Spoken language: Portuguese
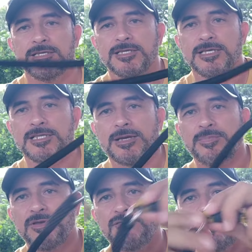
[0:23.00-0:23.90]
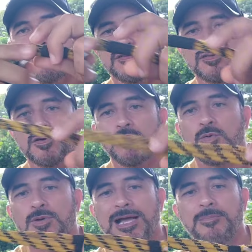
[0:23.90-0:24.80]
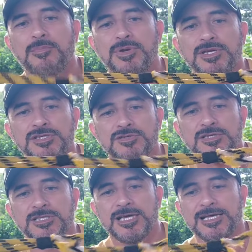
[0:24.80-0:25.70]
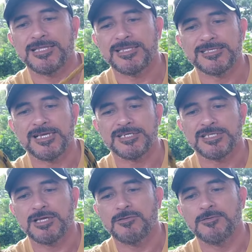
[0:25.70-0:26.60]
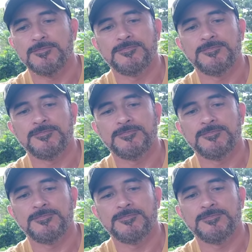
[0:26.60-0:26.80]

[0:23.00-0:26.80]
ele tá perfeito, só o cabresto que tá desgastado ó